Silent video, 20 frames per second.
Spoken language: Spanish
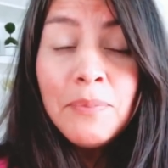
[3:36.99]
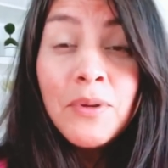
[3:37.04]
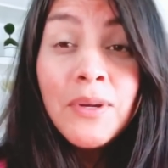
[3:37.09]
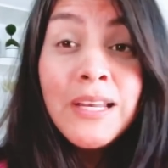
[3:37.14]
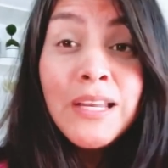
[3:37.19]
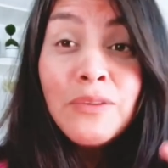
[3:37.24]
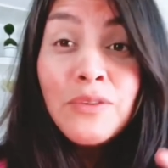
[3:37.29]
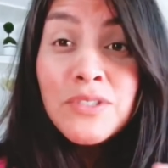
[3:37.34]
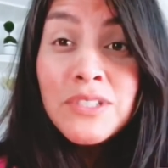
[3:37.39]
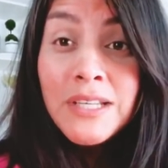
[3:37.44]
Pero
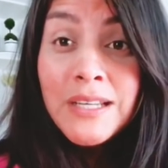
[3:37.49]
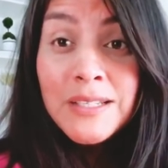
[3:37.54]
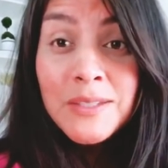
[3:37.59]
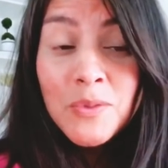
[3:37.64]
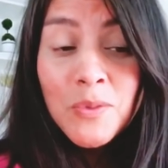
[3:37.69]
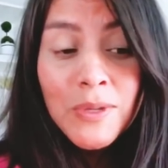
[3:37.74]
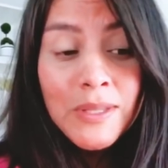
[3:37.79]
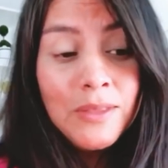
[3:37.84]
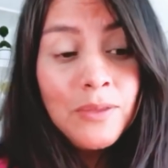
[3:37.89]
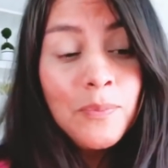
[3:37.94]
en la noche les
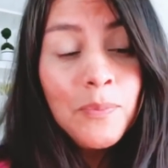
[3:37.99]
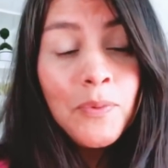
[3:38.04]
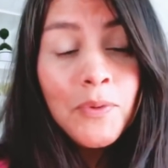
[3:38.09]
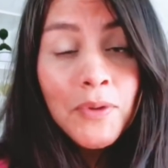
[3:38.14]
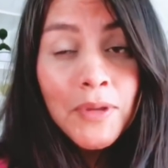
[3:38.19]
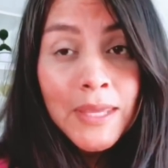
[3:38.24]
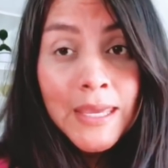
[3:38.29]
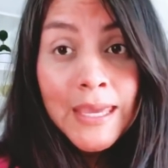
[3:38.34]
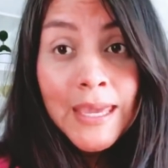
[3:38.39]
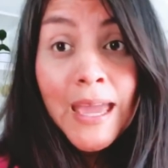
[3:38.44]
cuento
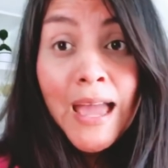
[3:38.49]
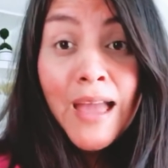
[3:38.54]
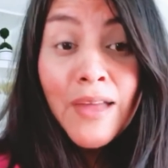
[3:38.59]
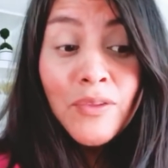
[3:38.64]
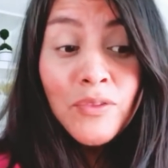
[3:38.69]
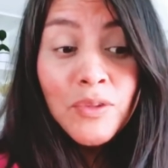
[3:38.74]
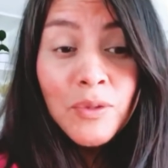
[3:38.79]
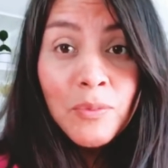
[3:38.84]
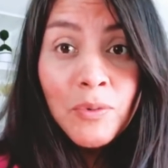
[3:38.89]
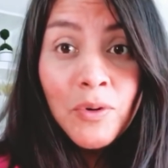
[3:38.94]
por qué, a
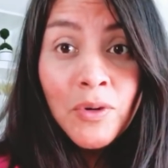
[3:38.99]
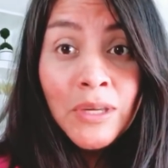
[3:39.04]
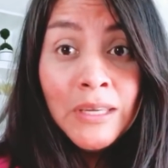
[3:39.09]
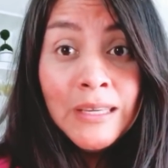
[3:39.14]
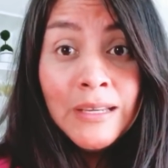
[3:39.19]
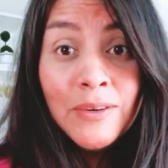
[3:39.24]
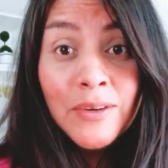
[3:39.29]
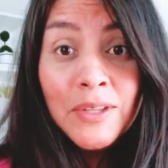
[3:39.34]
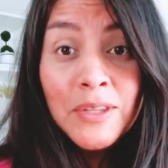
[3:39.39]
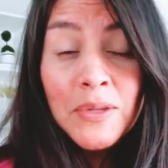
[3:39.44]
dónde voy
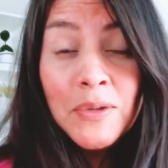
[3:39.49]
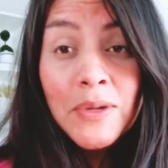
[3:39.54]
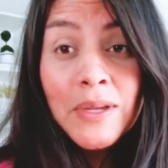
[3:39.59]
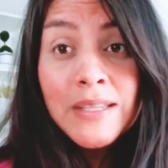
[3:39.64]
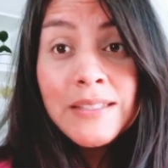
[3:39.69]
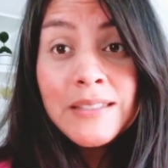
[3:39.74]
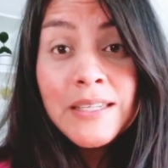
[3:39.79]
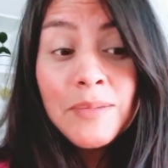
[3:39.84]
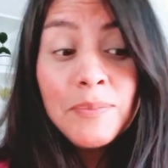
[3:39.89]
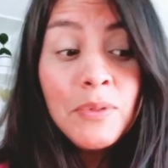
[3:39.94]
y lo que tengo que
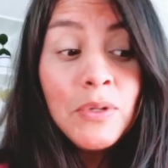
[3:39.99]
hacer.